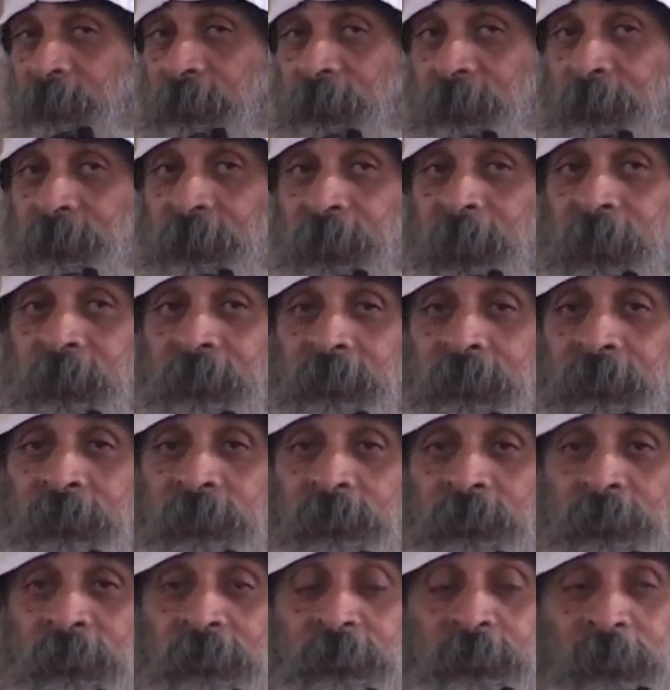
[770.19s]
في بداية
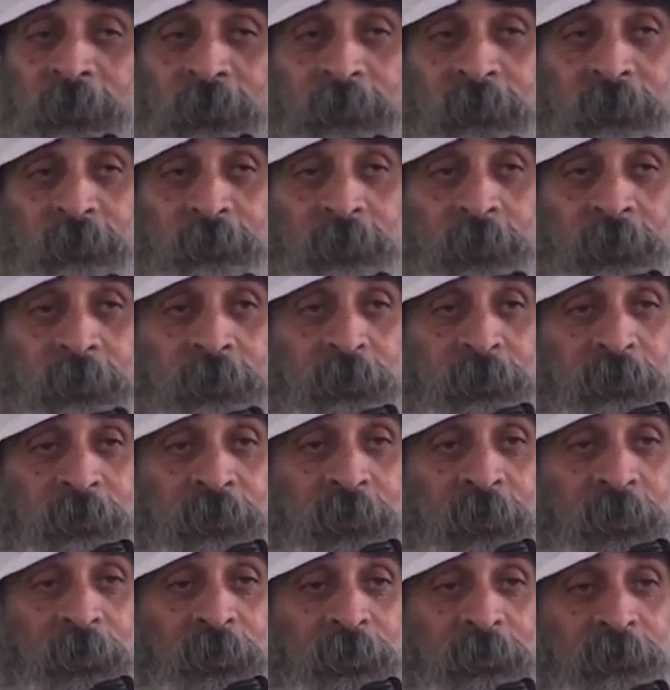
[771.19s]
الصوم
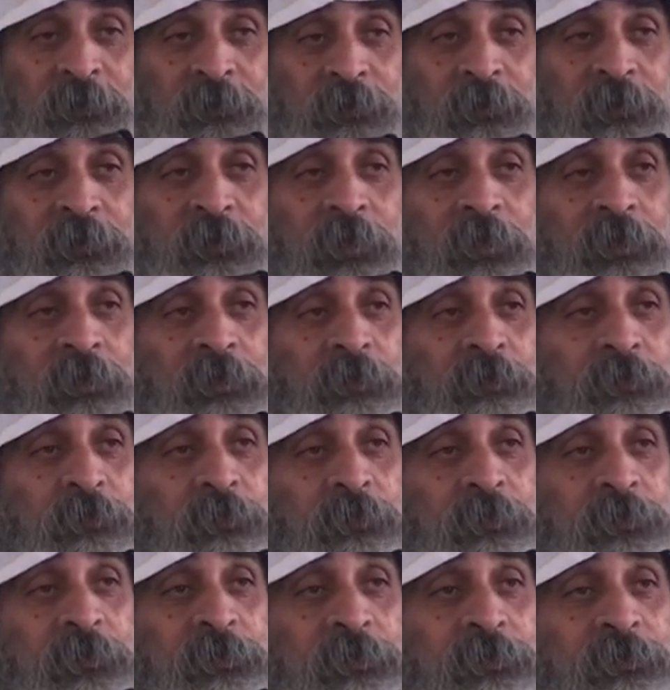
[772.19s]
الكبير نقولها
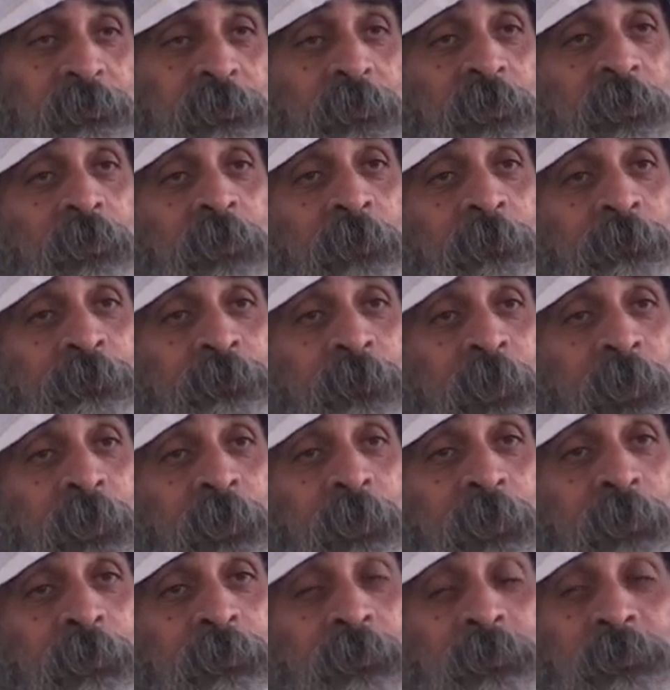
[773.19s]
طول الصيام
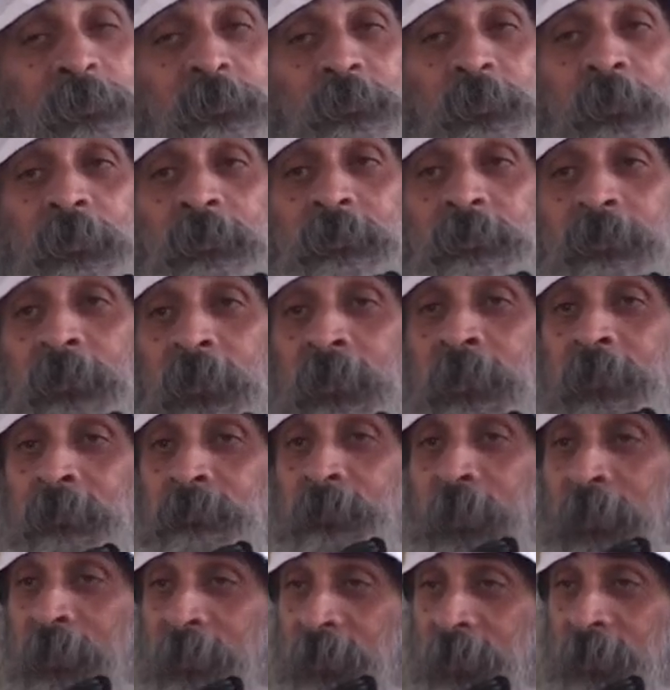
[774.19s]
يسوع
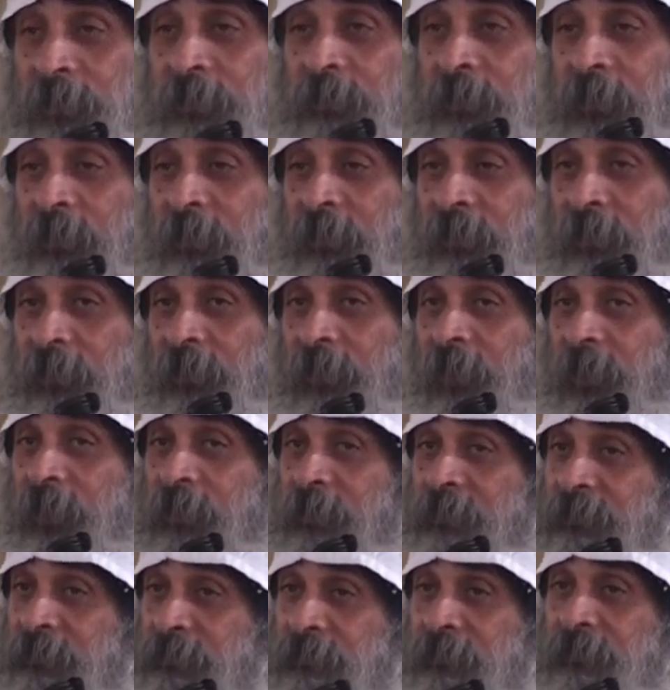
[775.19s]
ضامن ليا
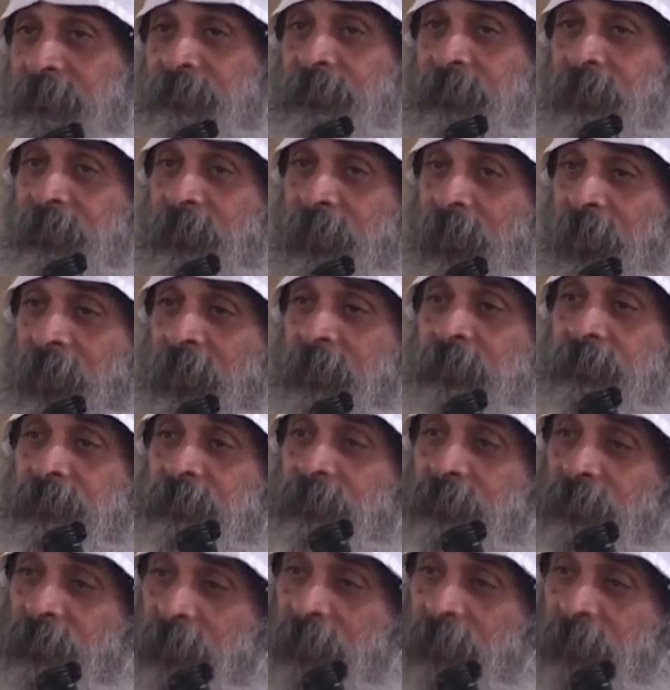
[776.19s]
هيديني اللي عايزه